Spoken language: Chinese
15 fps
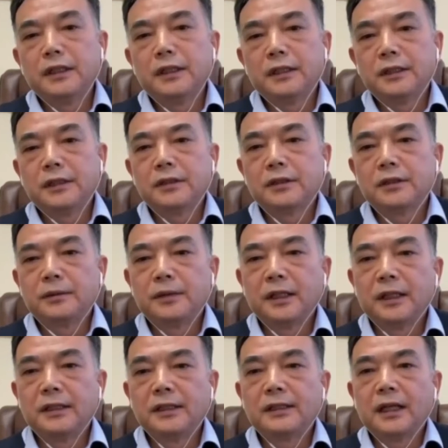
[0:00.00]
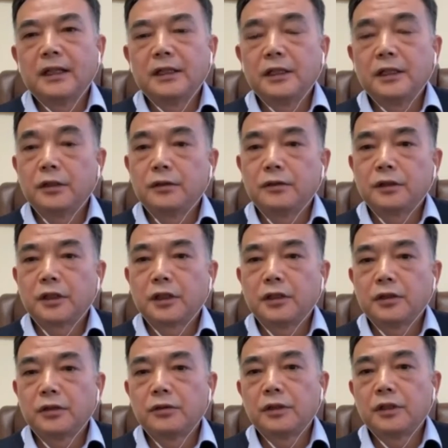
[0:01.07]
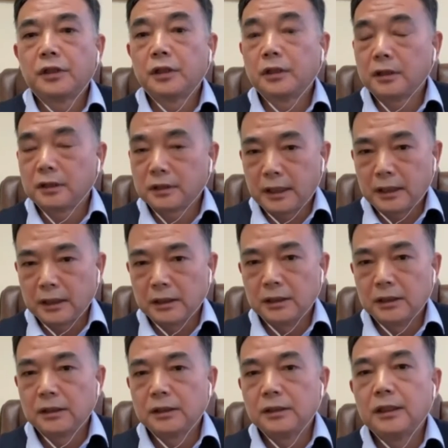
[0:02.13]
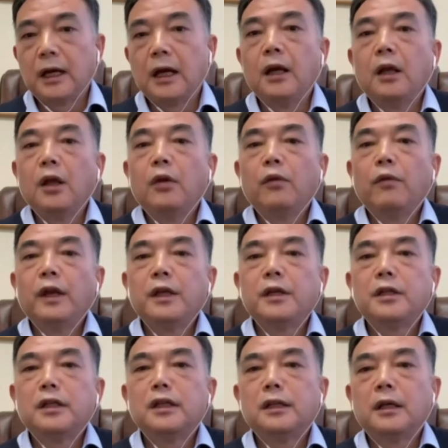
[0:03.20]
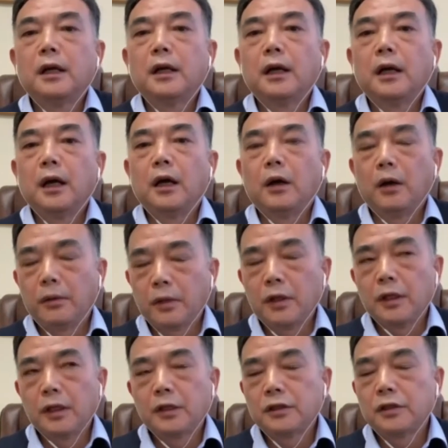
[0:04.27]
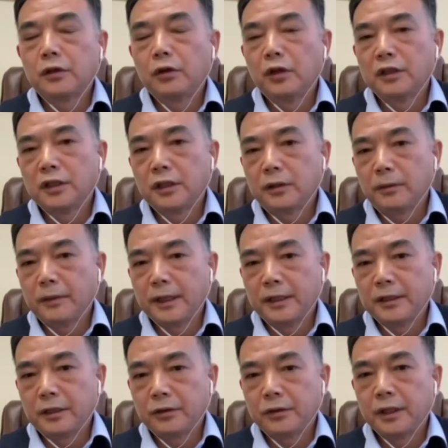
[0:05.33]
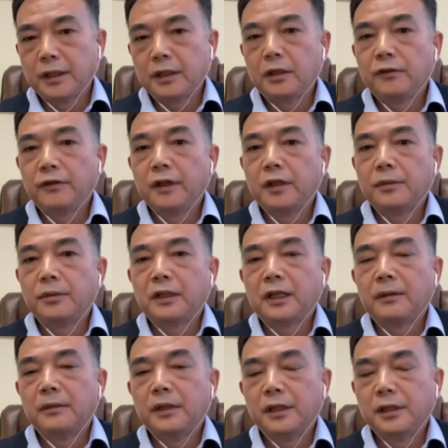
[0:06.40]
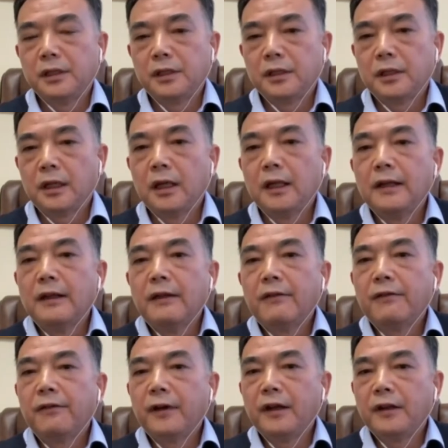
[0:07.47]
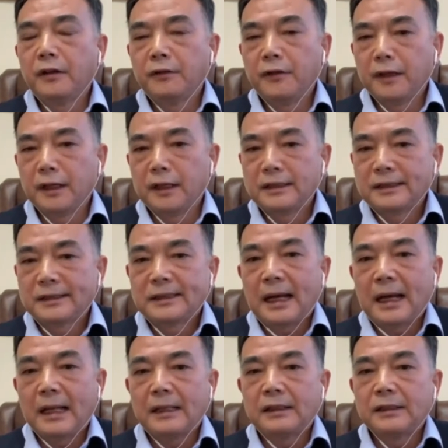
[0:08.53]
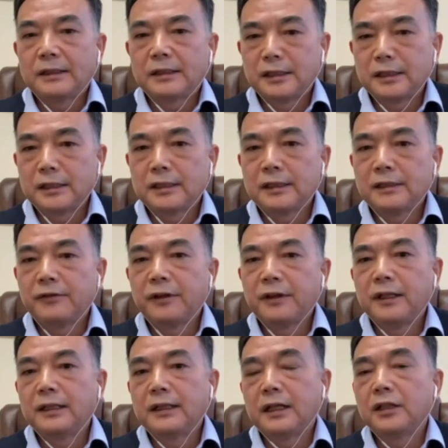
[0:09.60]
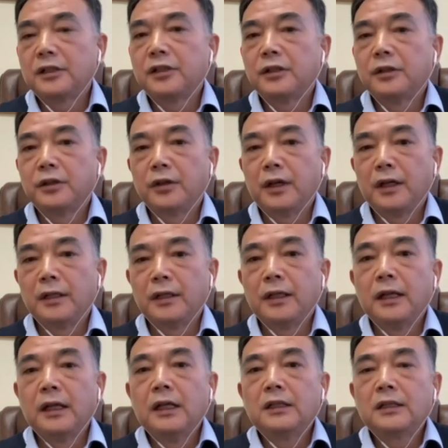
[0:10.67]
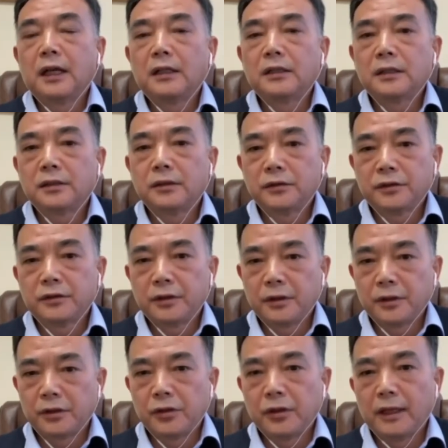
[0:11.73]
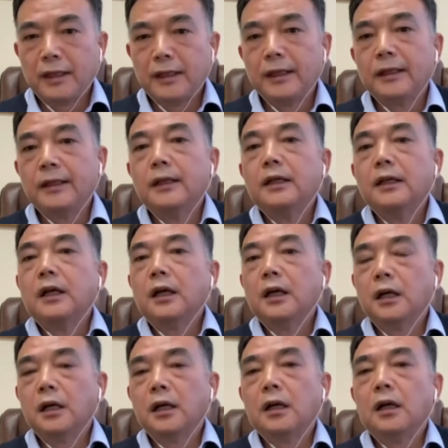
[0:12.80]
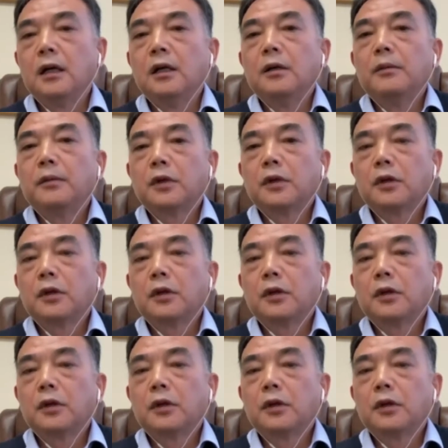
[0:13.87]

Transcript: 问题是什么呢？在一种特殊的场场合之下，微信呃或者一个社会交媒体上推的 Facebook，他们已经起到非常非常大，行使了非常大的社会权利。当这种社会权利和